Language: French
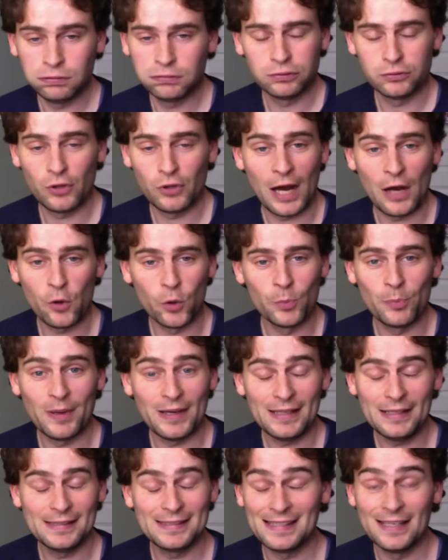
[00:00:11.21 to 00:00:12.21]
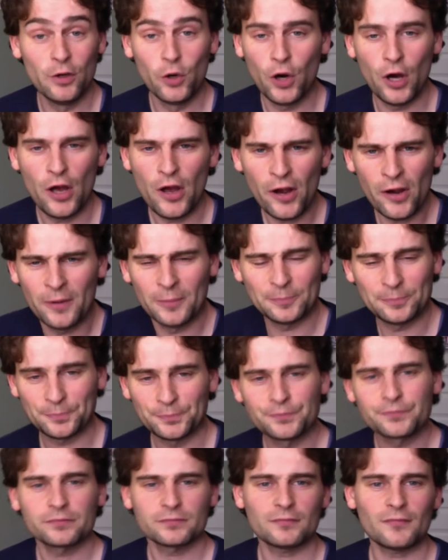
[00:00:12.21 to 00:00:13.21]
Je vous raconte pas, c'est l'horreur
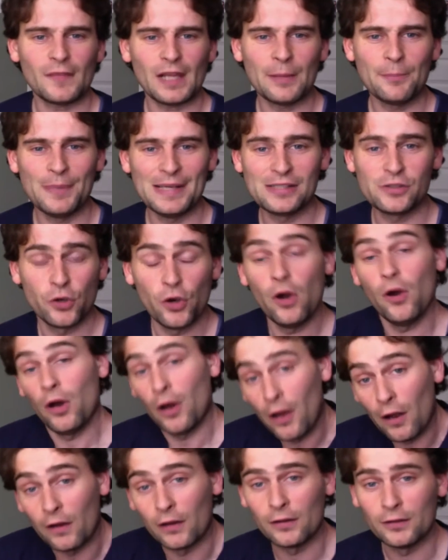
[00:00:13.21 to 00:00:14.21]
parce que euh,